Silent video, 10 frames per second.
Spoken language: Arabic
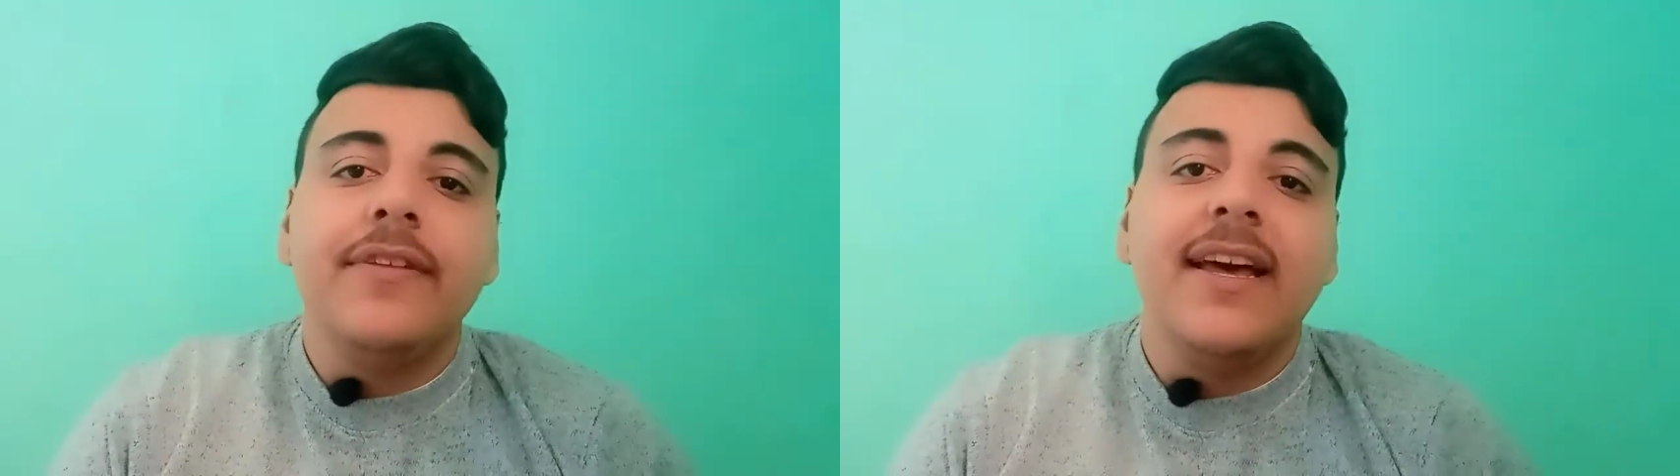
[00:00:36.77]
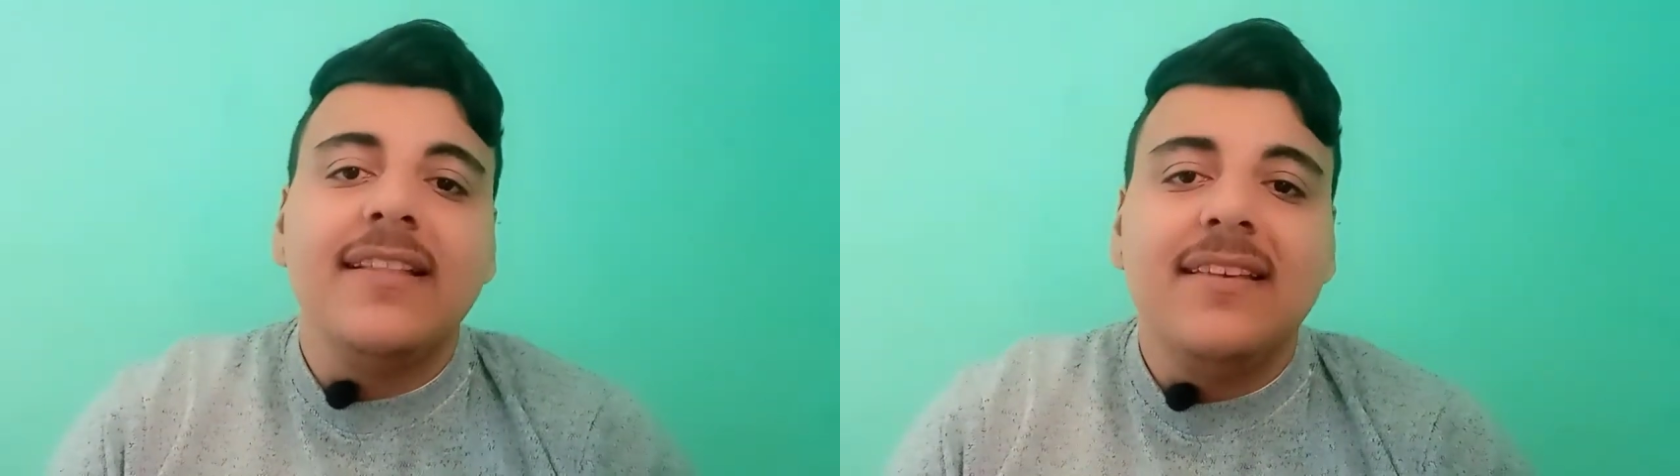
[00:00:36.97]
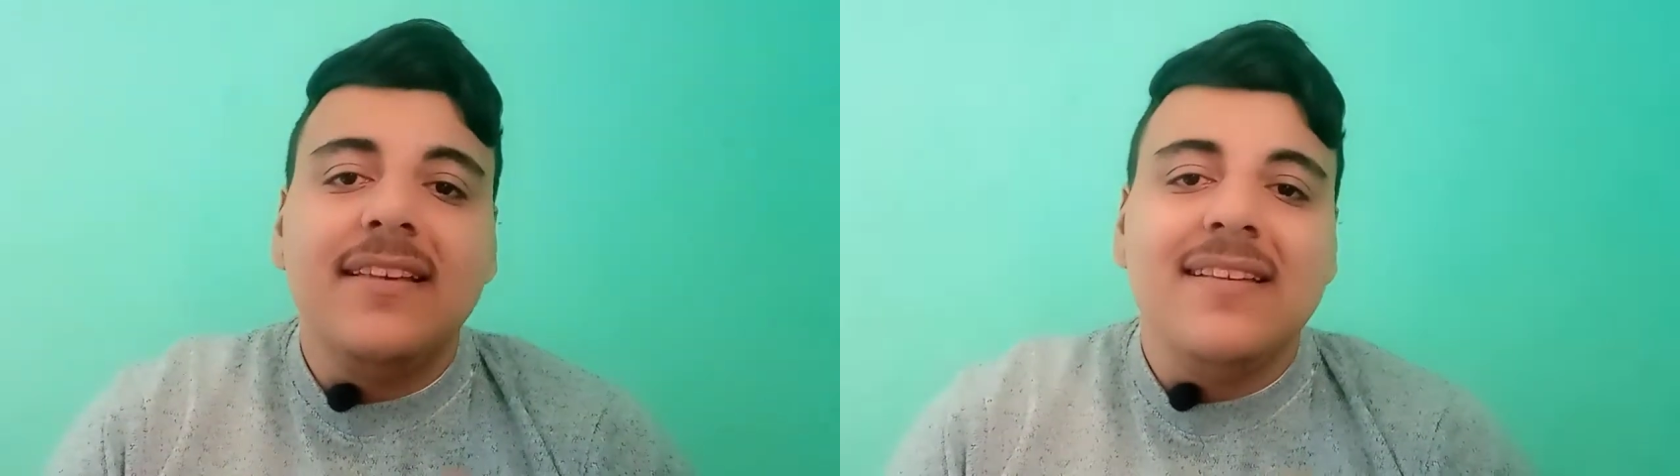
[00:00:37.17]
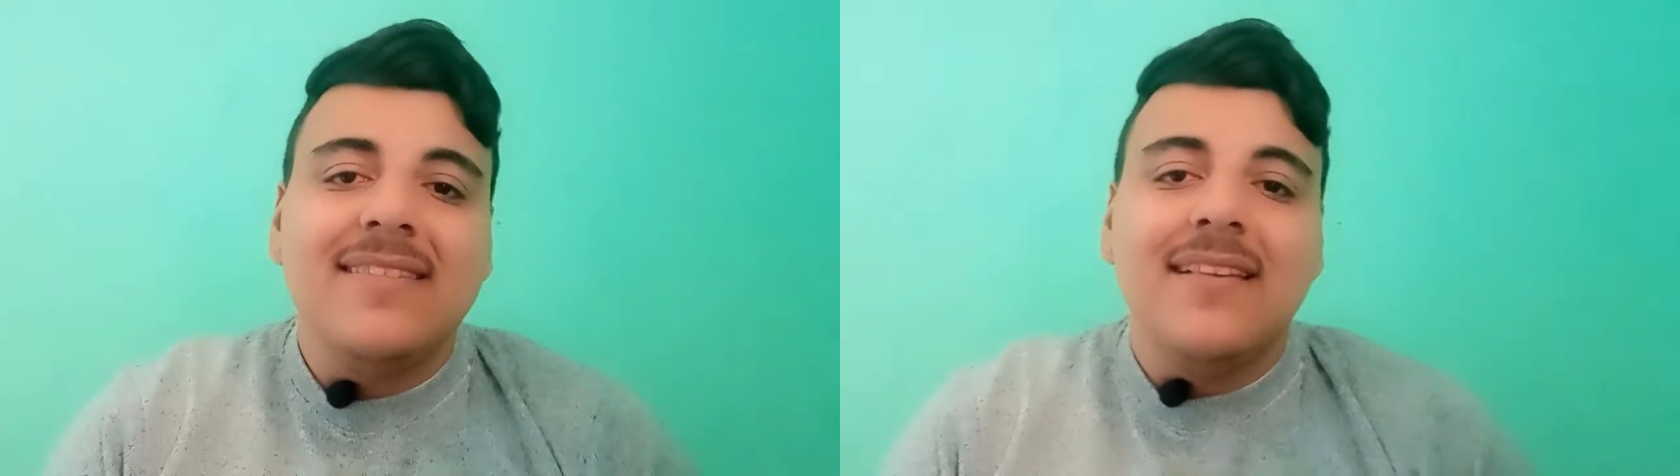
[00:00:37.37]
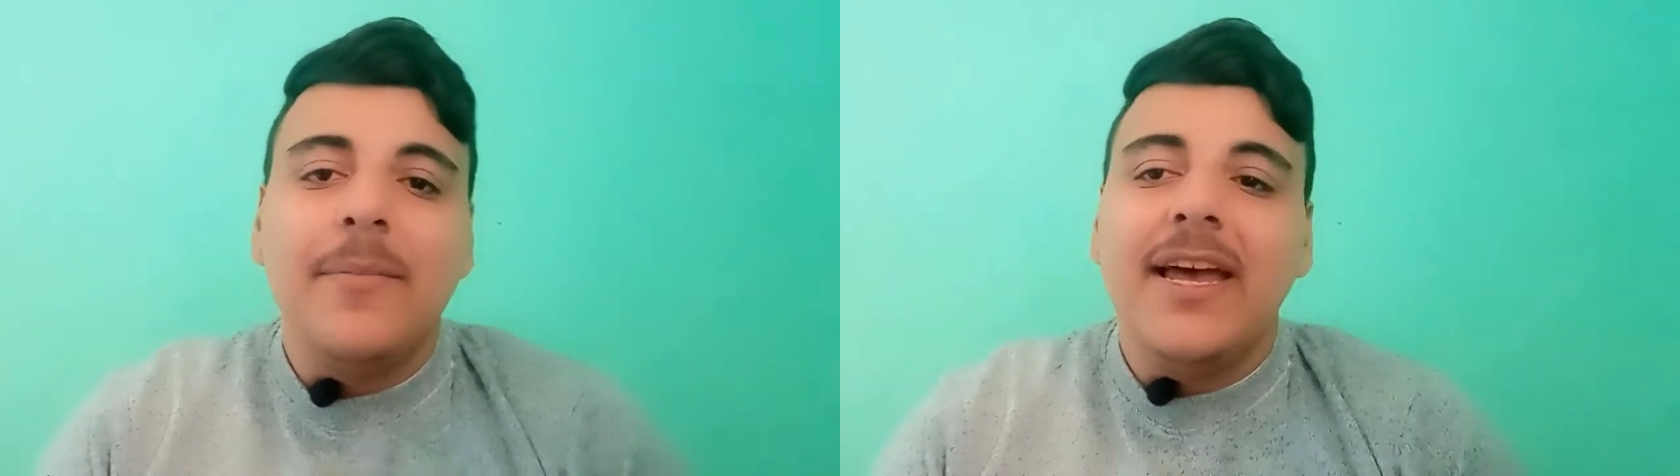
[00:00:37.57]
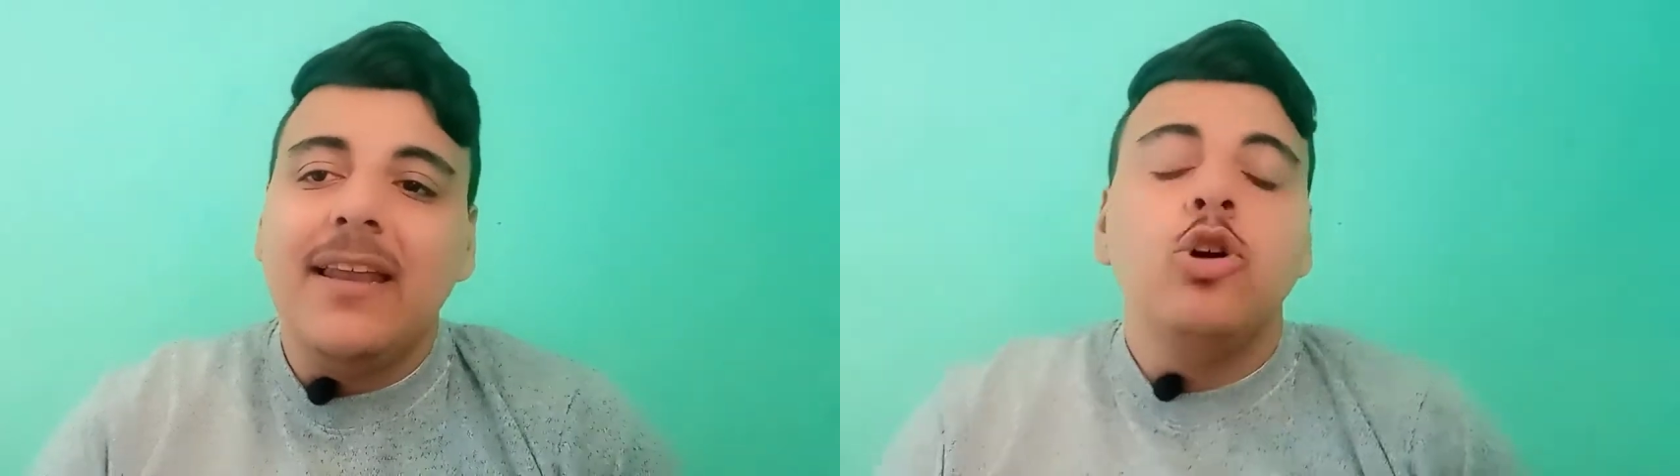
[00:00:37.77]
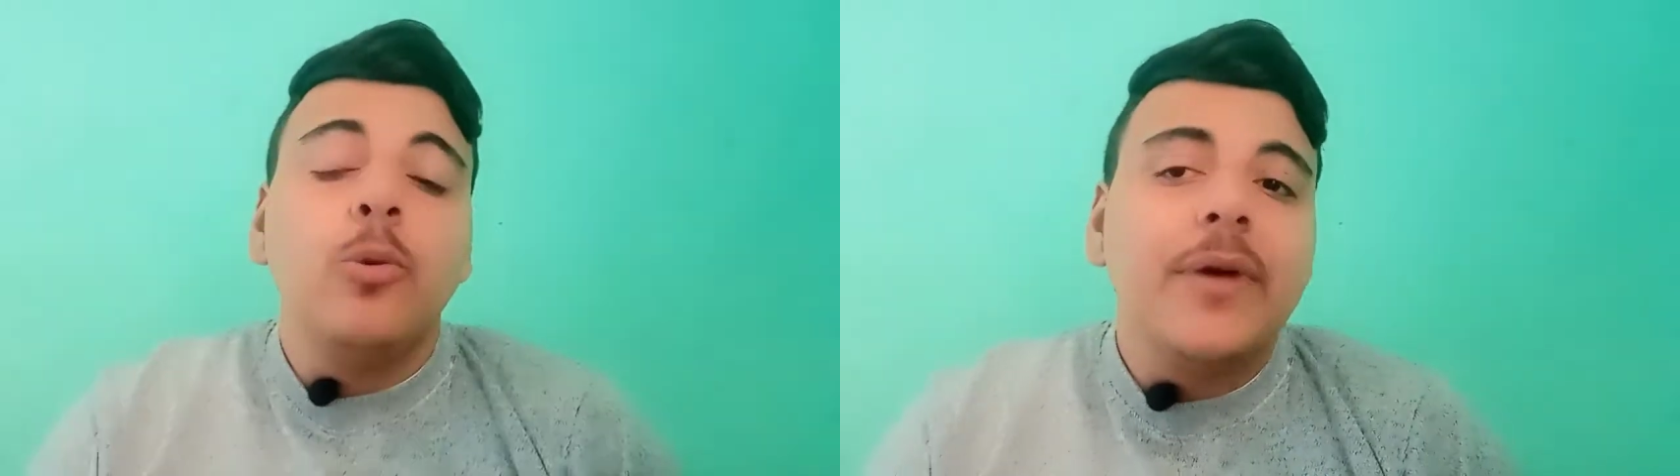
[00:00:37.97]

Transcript: في نادي الزمالك